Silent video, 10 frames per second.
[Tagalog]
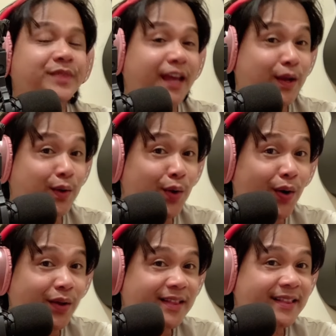Take
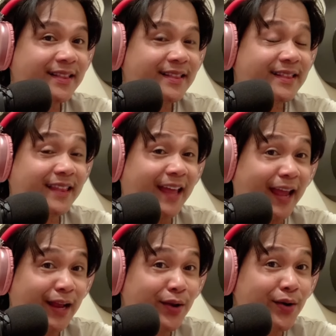note,
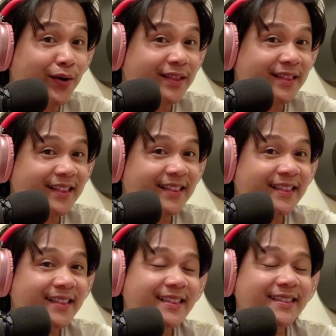take note,
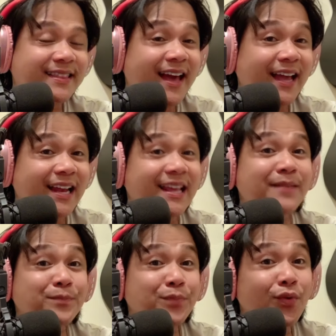dahil
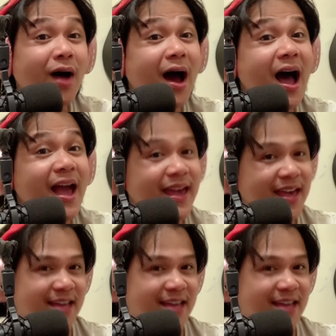yan po ay